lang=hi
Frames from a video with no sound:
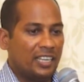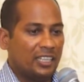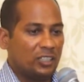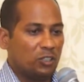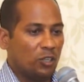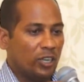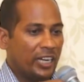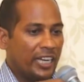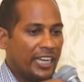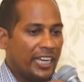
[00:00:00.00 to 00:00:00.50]

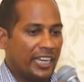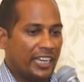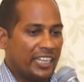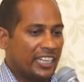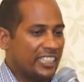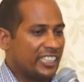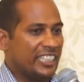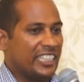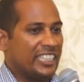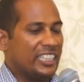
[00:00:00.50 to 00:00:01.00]
जो है
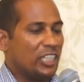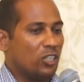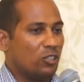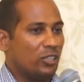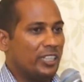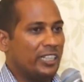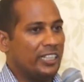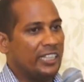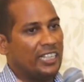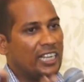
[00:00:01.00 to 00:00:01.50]
कृष्ण जी को
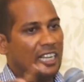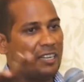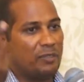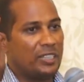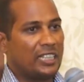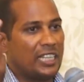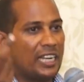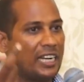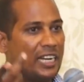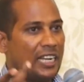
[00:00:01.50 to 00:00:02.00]
लीला
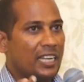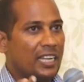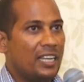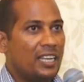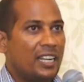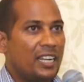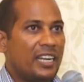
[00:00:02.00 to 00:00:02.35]
बता रहा है